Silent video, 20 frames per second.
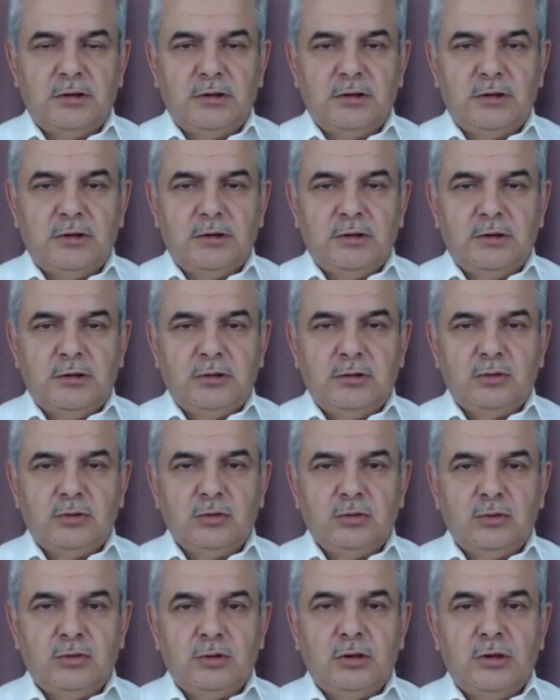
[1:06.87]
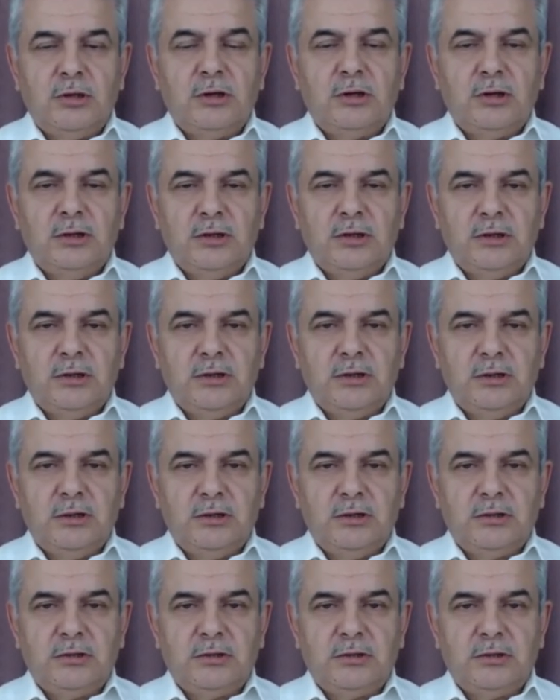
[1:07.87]
ki dua
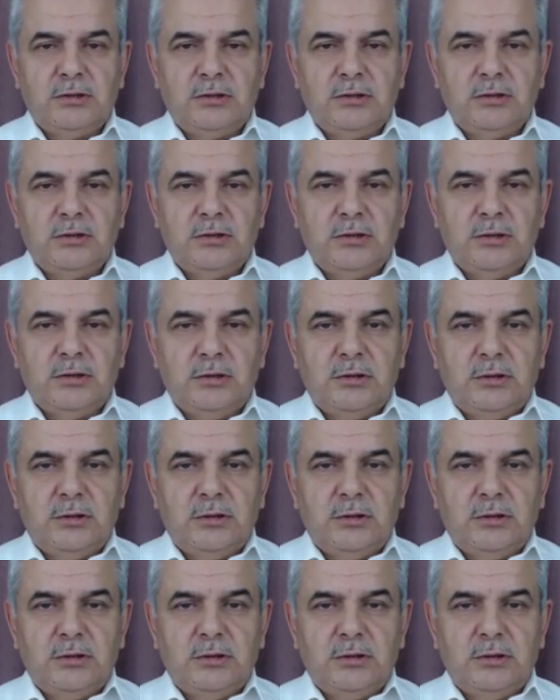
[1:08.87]
ayetidir.